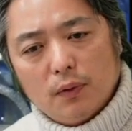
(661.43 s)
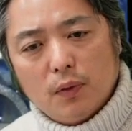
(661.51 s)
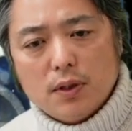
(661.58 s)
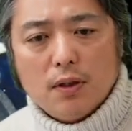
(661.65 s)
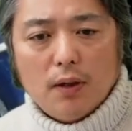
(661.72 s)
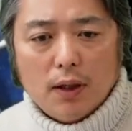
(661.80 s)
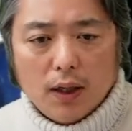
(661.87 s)

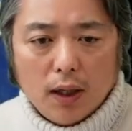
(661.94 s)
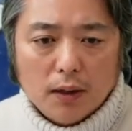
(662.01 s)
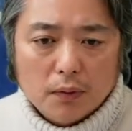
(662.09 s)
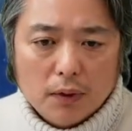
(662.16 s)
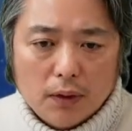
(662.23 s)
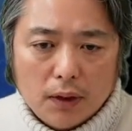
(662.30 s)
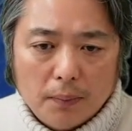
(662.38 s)
残せるか
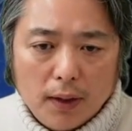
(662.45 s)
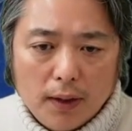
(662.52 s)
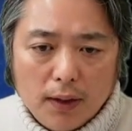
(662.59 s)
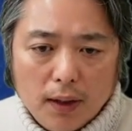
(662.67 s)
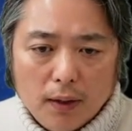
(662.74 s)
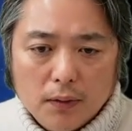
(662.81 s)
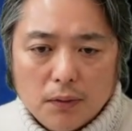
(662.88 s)
なといった場
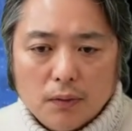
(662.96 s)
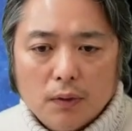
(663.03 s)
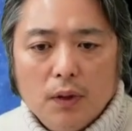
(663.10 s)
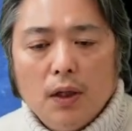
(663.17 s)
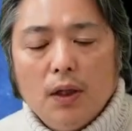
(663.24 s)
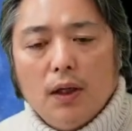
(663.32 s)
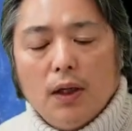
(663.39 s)
合で、
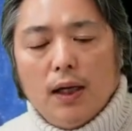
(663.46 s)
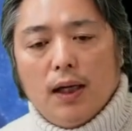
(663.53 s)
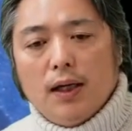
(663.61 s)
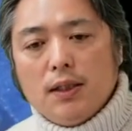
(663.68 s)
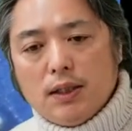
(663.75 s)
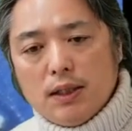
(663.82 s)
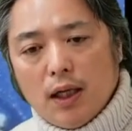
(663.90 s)
ちょっと
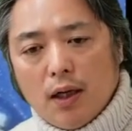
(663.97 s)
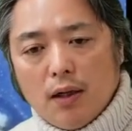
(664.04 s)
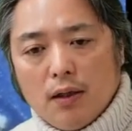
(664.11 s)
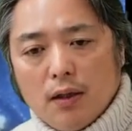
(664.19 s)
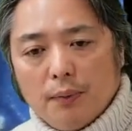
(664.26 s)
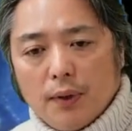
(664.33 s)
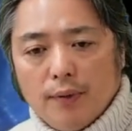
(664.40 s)
半信
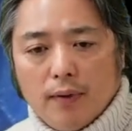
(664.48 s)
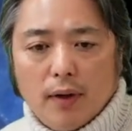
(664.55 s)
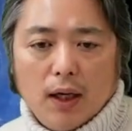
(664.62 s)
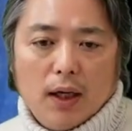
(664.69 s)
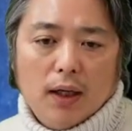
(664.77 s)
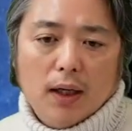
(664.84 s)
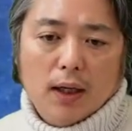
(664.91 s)
半疑の場合
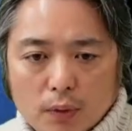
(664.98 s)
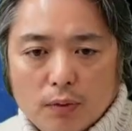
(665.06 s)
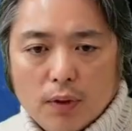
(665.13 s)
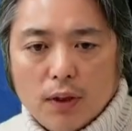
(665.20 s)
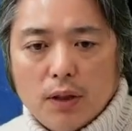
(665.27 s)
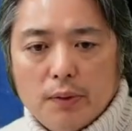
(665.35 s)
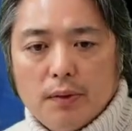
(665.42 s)
は、
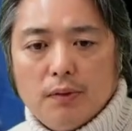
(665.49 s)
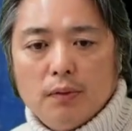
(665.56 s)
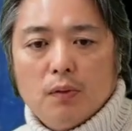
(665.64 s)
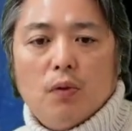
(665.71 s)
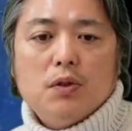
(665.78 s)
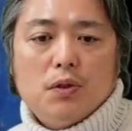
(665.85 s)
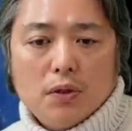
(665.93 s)
僕はなるべく
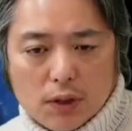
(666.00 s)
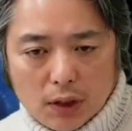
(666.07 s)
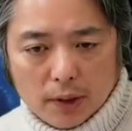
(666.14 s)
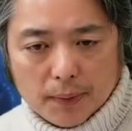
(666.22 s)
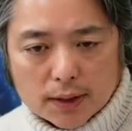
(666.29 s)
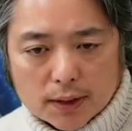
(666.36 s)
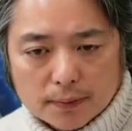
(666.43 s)
残すように
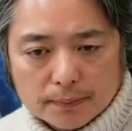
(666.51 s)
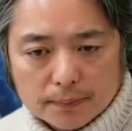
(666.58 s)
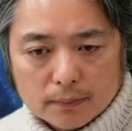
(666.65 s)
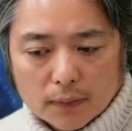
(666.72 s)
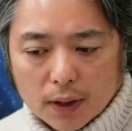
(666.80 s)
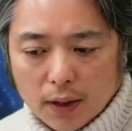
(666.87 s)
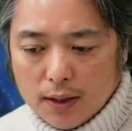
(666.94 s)
しています。
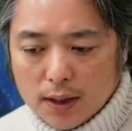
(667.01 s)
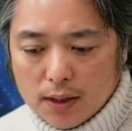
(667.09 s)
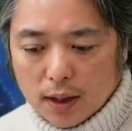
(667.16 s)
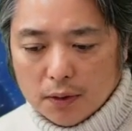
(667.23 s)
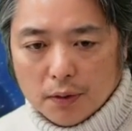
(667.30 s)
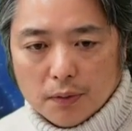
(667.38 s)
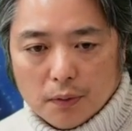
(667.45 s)
な
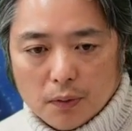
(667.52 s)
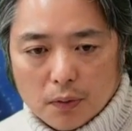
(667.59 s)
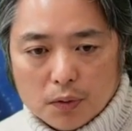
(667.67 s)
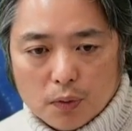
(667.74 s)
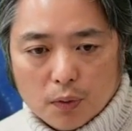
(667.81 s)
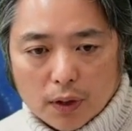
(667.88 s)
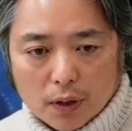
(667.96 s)
ぜかというと、こ
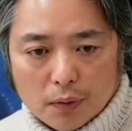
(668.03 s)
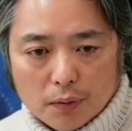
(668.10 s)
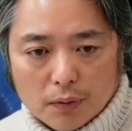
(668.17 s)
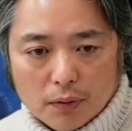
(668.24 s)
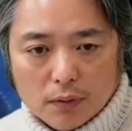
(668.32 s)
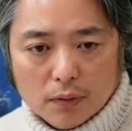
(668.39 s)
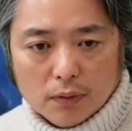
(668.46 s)
の人、結
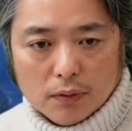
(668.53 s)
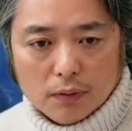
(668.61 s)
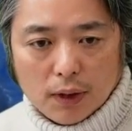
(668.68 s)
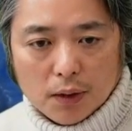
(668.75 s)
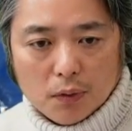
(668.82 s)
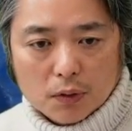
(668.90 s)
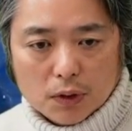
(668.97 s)

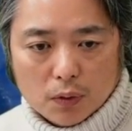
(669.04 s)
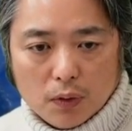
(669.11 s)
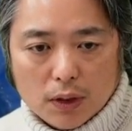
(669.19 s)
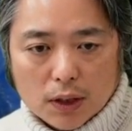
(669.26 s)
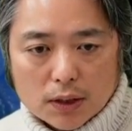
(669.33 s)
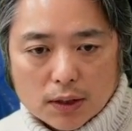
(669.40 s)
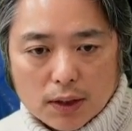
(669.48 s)
局、半年
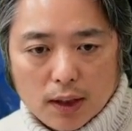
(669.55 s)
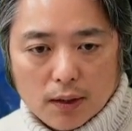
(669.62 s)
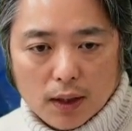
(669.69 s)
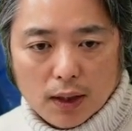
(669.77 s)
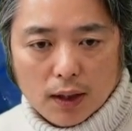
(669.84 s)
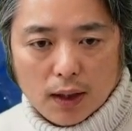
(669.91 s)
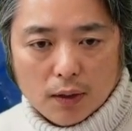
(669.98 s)
後にです
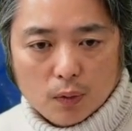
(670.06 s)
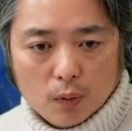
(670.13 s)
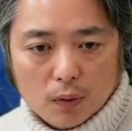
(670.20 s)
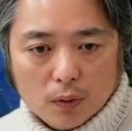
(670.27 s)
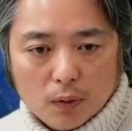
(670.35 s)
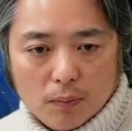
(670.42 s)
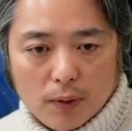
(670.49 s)
ね、歯
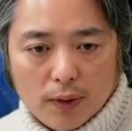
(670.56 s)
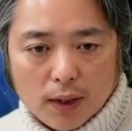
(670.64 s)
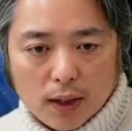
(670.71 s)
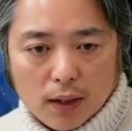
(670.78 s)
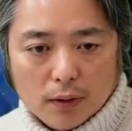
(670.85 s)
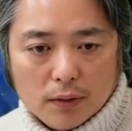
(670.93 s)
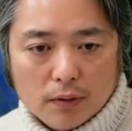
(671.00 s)
の周
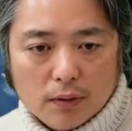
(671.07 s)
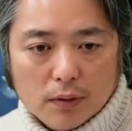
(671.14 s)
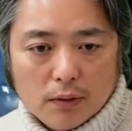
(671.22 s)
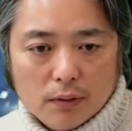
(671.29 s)
りが